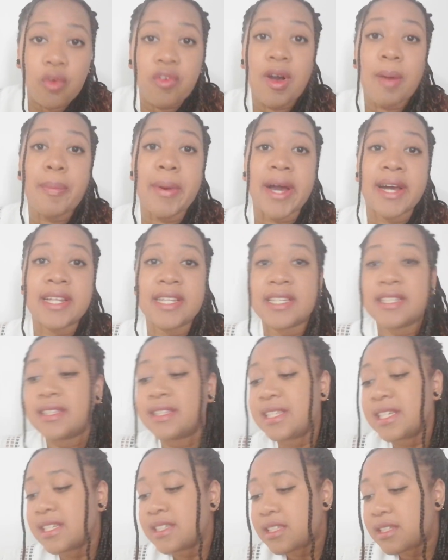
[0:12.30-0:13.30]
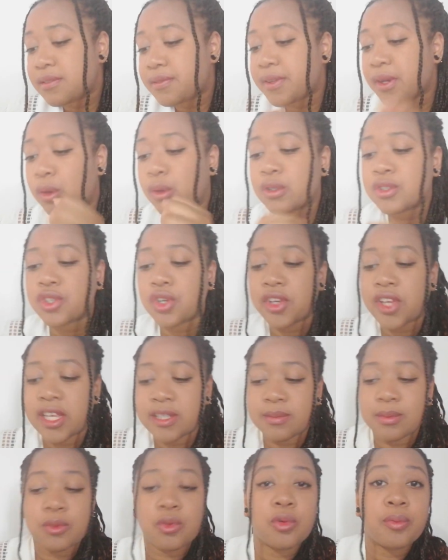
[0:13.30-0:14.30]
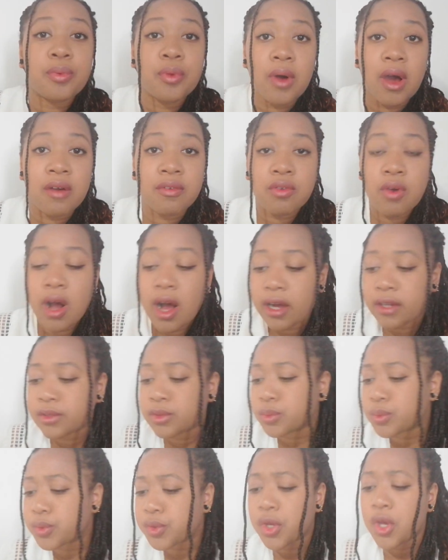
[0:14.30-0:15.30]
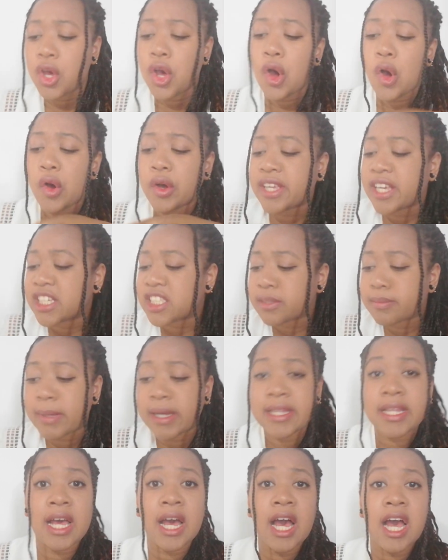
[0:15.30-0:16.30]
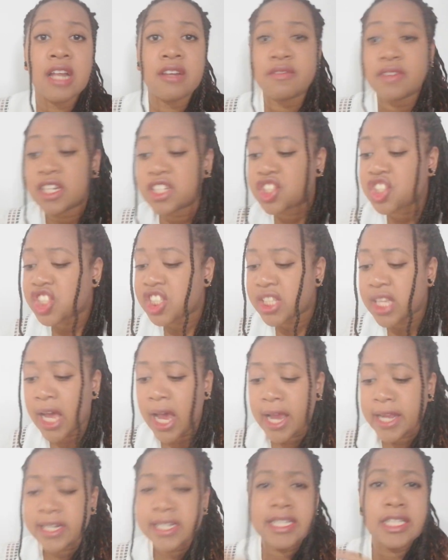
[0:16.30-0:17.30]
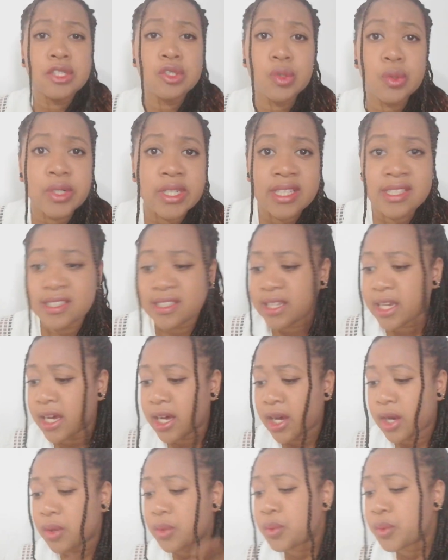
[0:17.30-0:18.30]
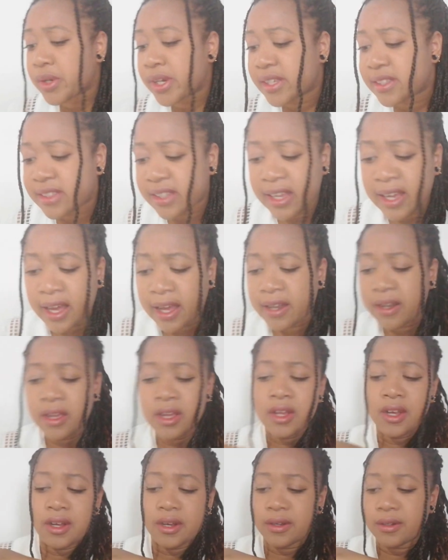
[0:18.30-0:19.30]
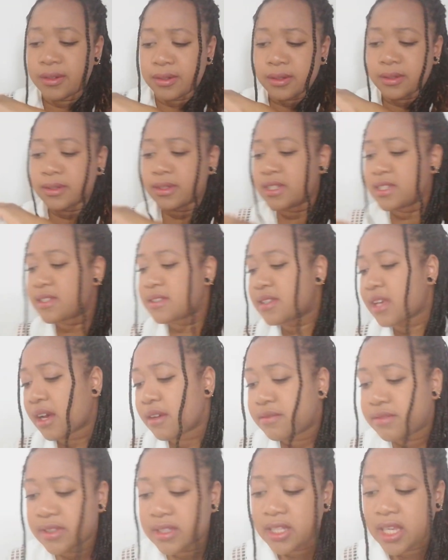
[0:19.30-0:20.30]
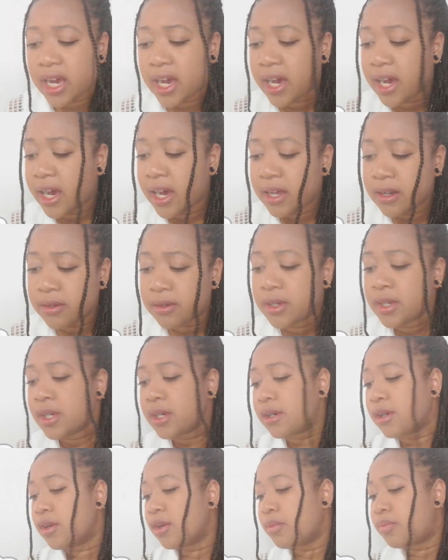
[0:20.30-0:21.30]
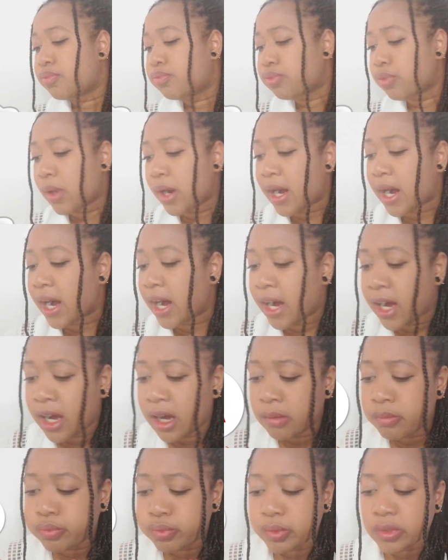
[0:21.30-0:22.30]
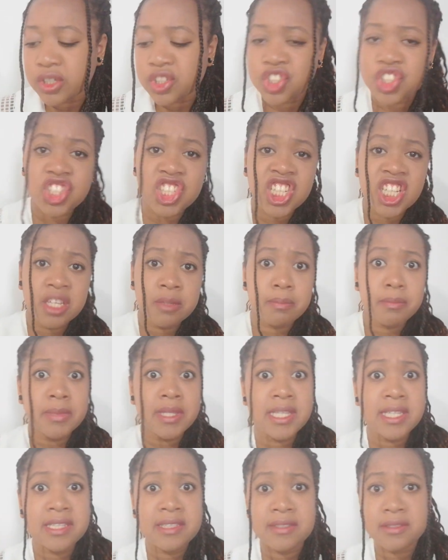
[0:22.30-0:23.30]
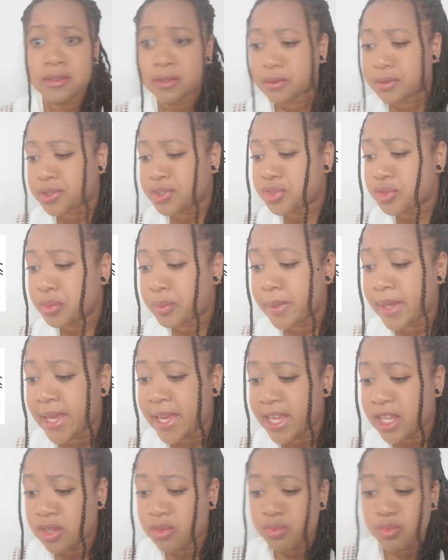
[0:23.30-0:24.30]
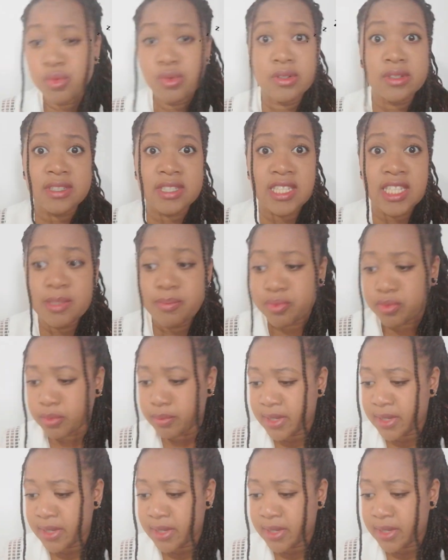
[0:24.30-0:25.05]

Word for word: va parler des différents orgasmes qu'on peut avoir, donc orgasme anal, vaginal, clitoridien, urétral, euh, les cervicales, euh, point A, point G, mixte, sommeil, multiple,